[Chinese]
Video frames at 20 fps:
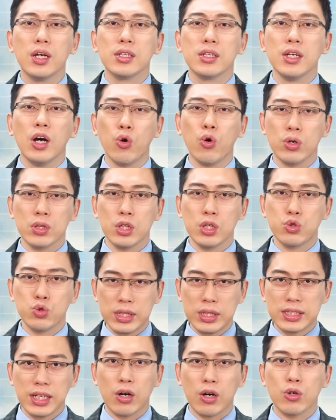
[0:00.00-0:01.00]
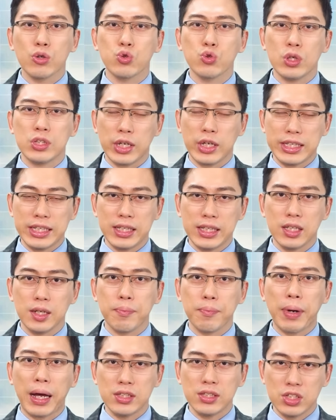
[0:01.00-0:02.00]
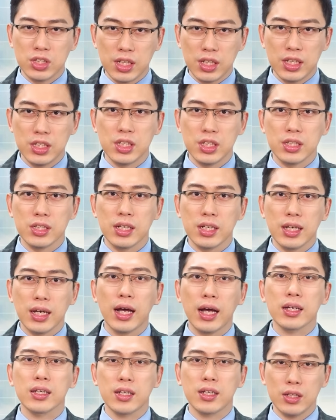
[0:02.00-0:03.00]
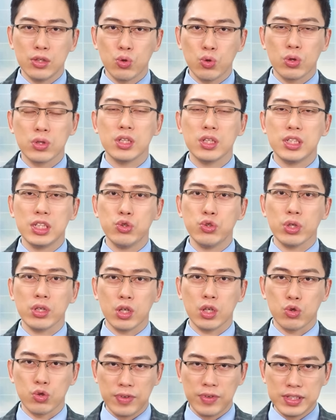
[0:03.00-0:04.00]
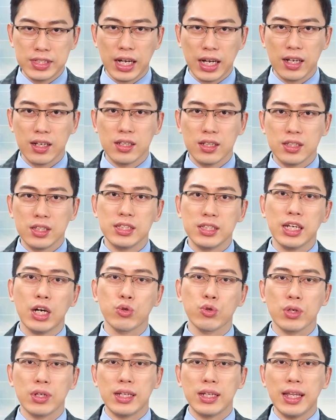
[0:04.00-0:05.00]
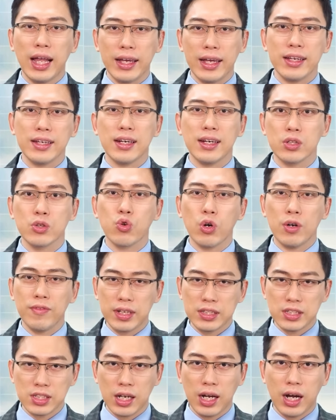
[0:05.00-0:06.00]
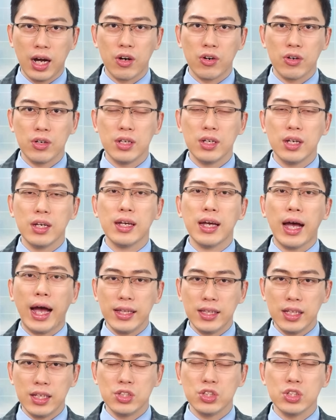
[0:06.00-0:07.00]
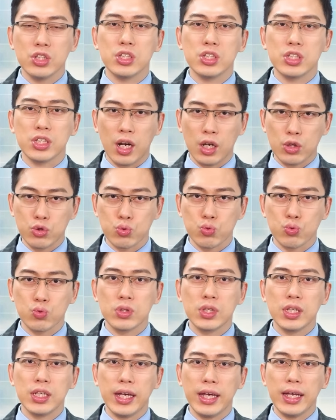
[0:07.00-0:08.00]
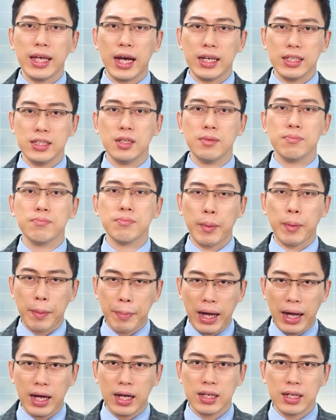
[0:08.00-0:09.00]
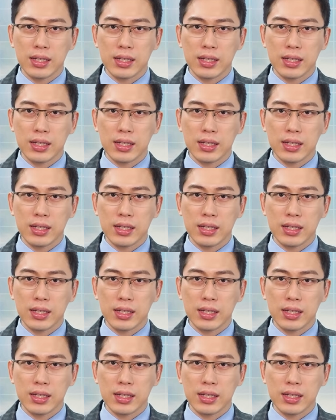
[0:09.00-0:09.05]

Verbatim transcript: 要获得最早、最专业的盘势提醒和更多的精选个股分享，请加我的 LINE 官方账号，ID 是小老鼠 D A R E N 八八八。